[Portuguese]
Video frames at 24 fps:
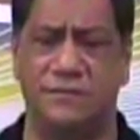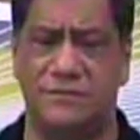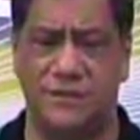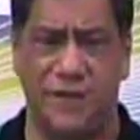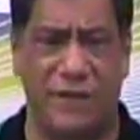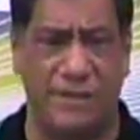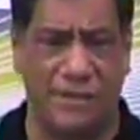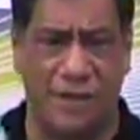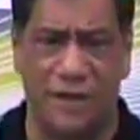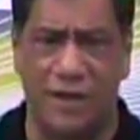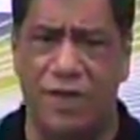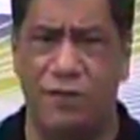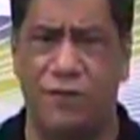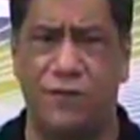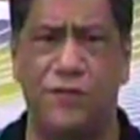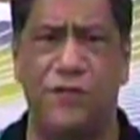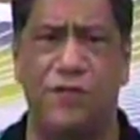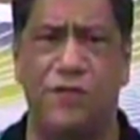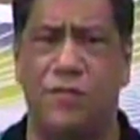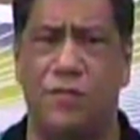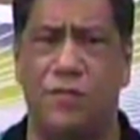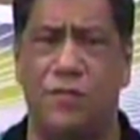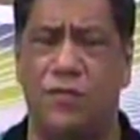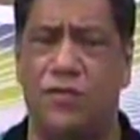trabalhar o
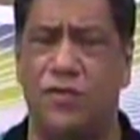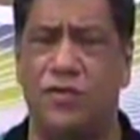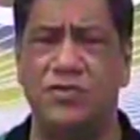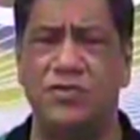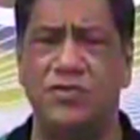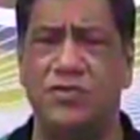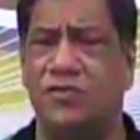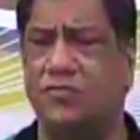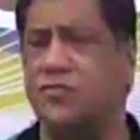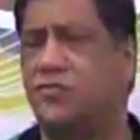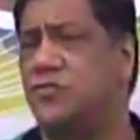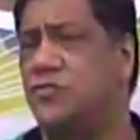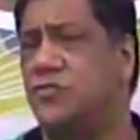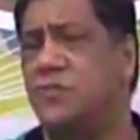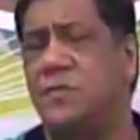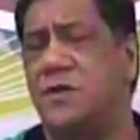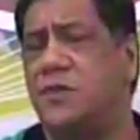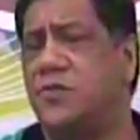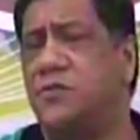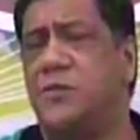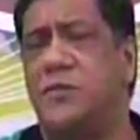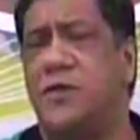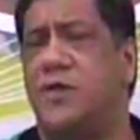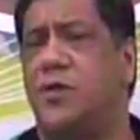futebol. Hoje nós não somos
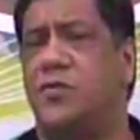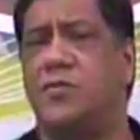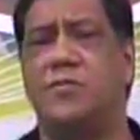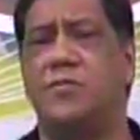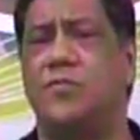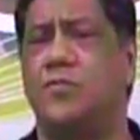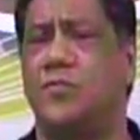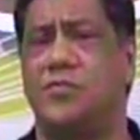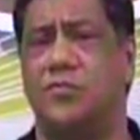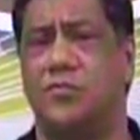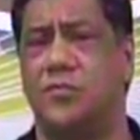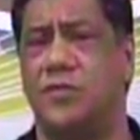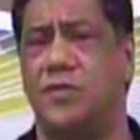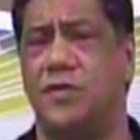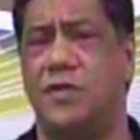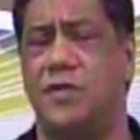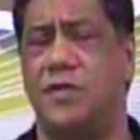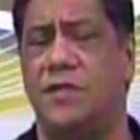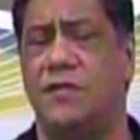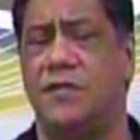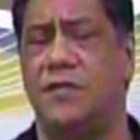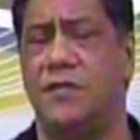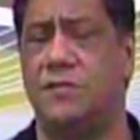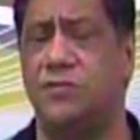mais o melhor do mundo.
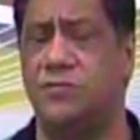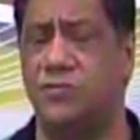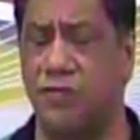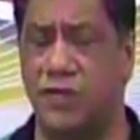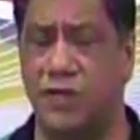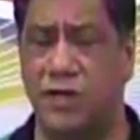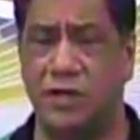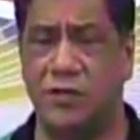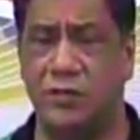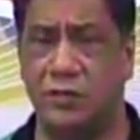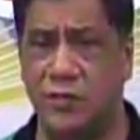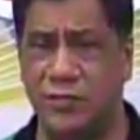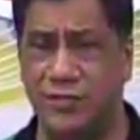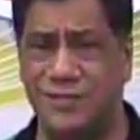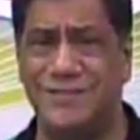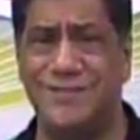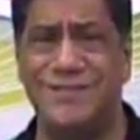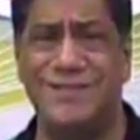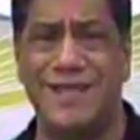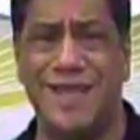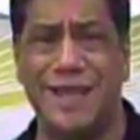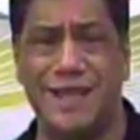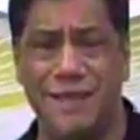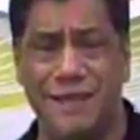Temos jogadores,
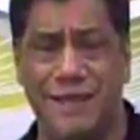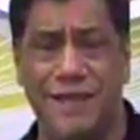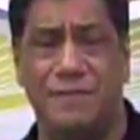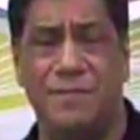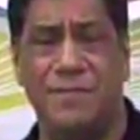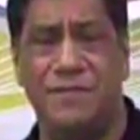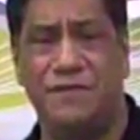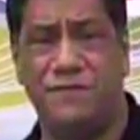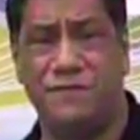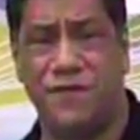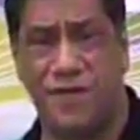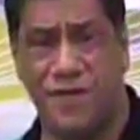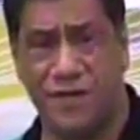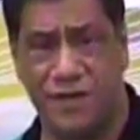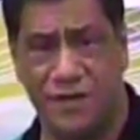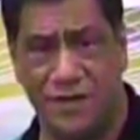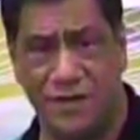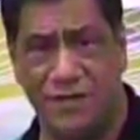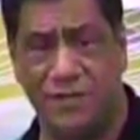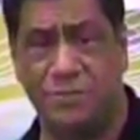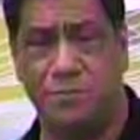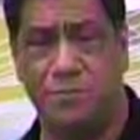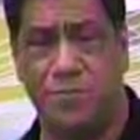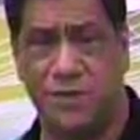tecnicamente
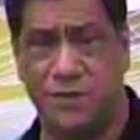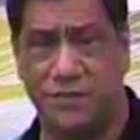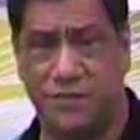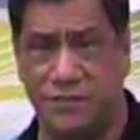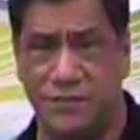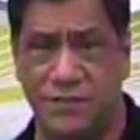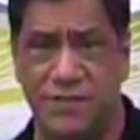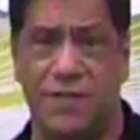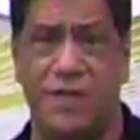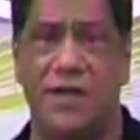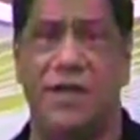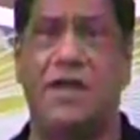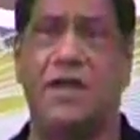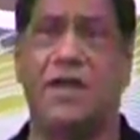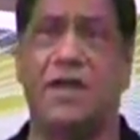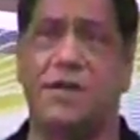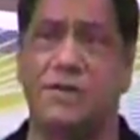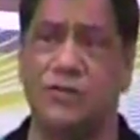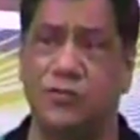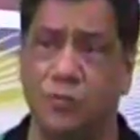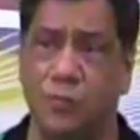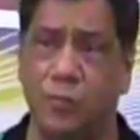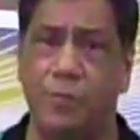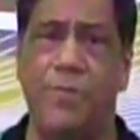falando, que pode ser
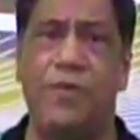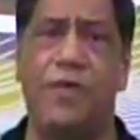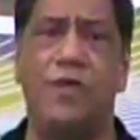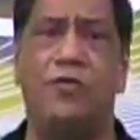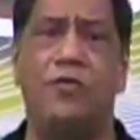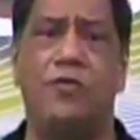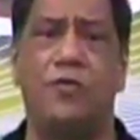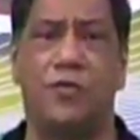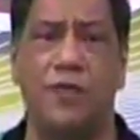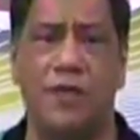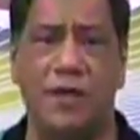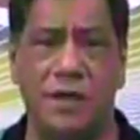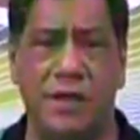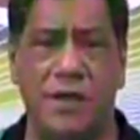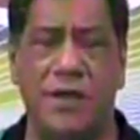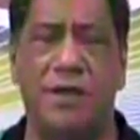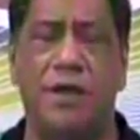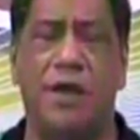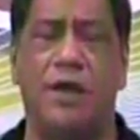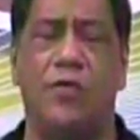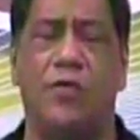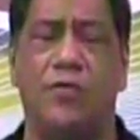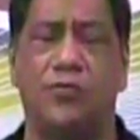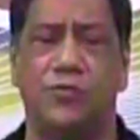superior a,
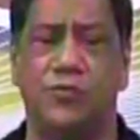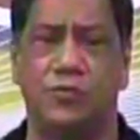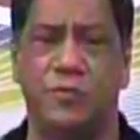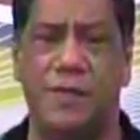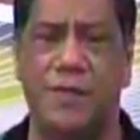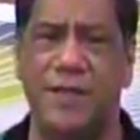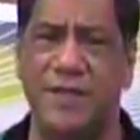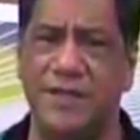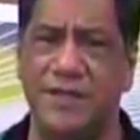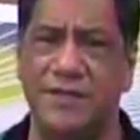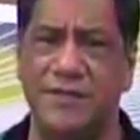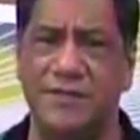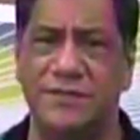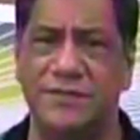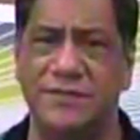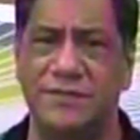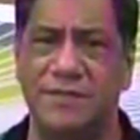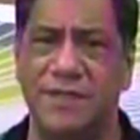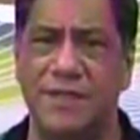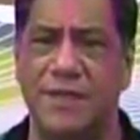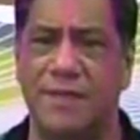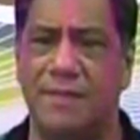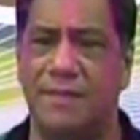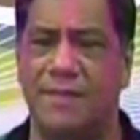a outros
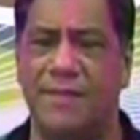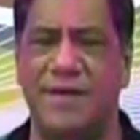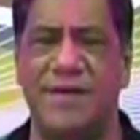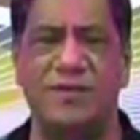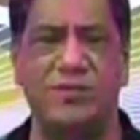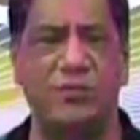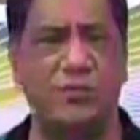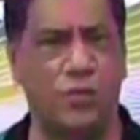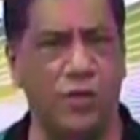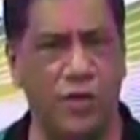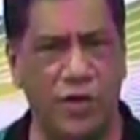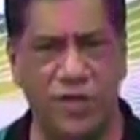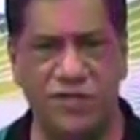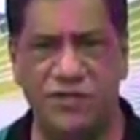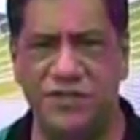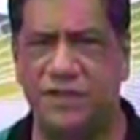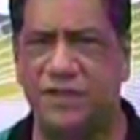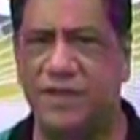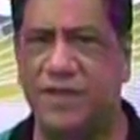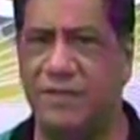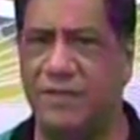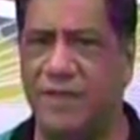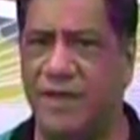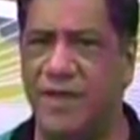países. Mas
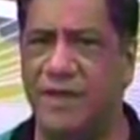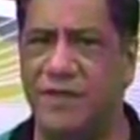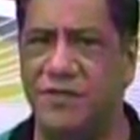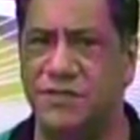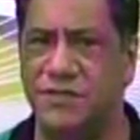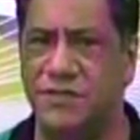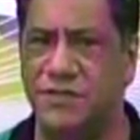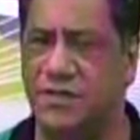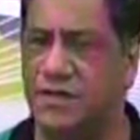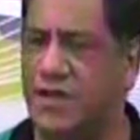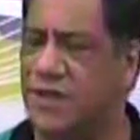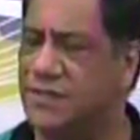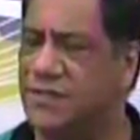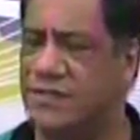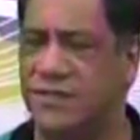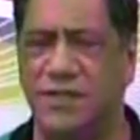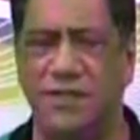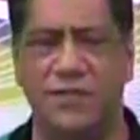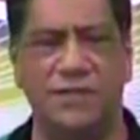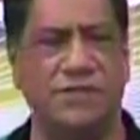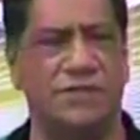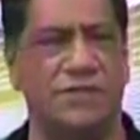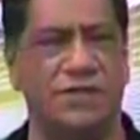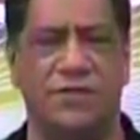coletivamente a
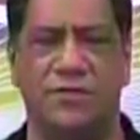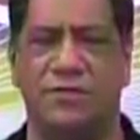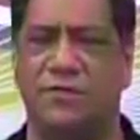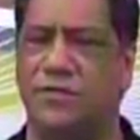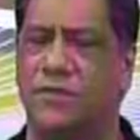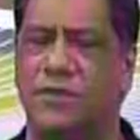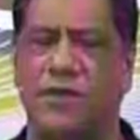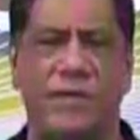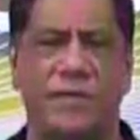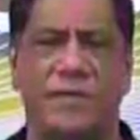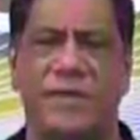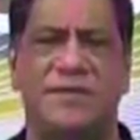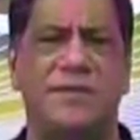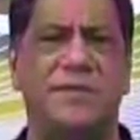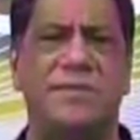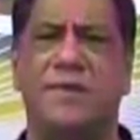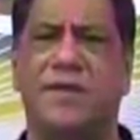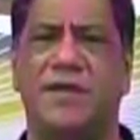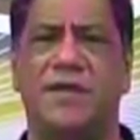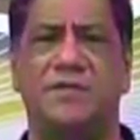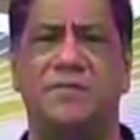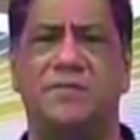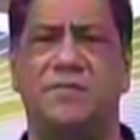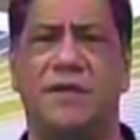seleção não é mais a
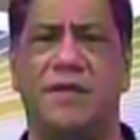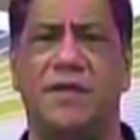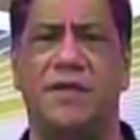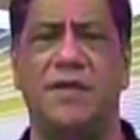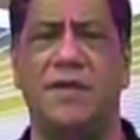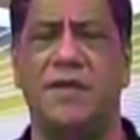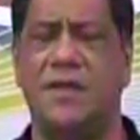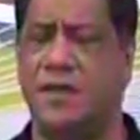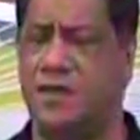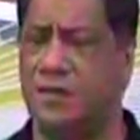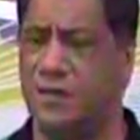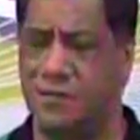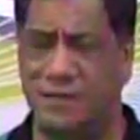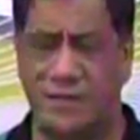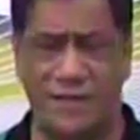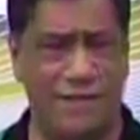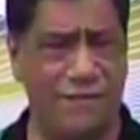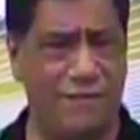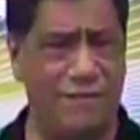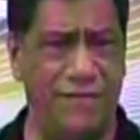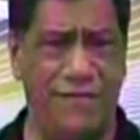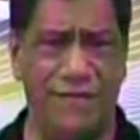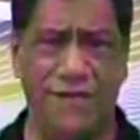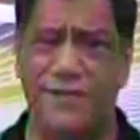mesma
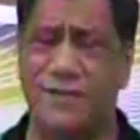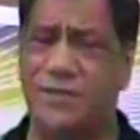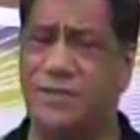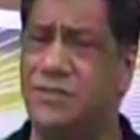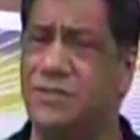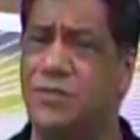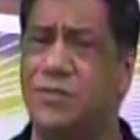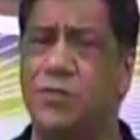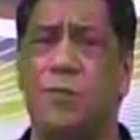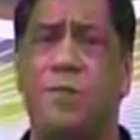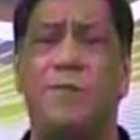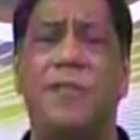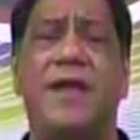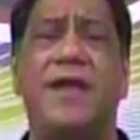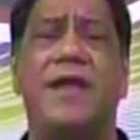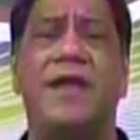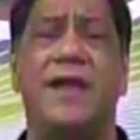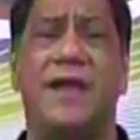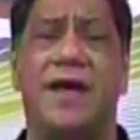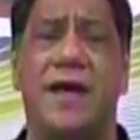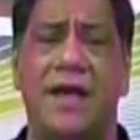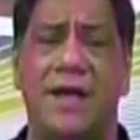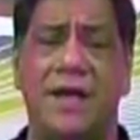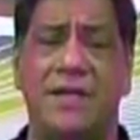teve que se
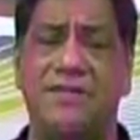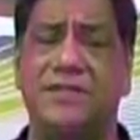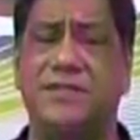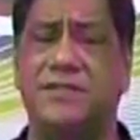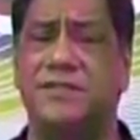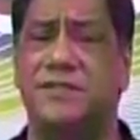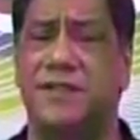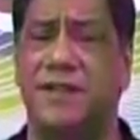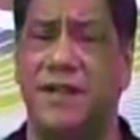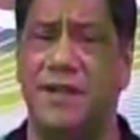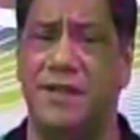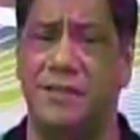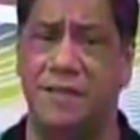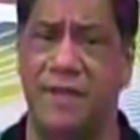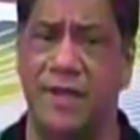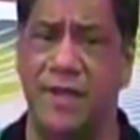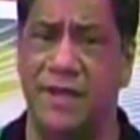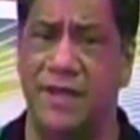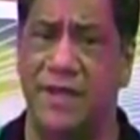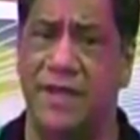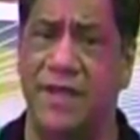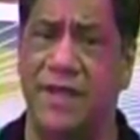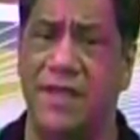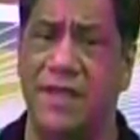superar diante da
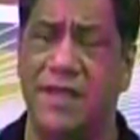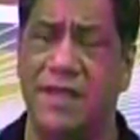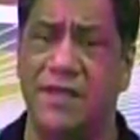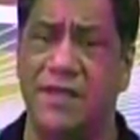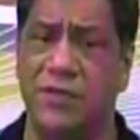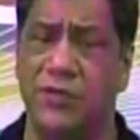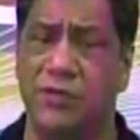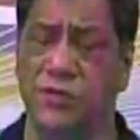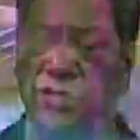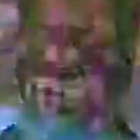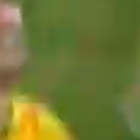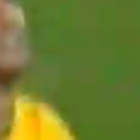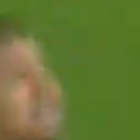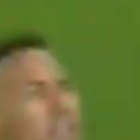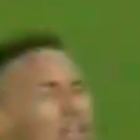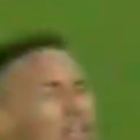Alemanha e o Tite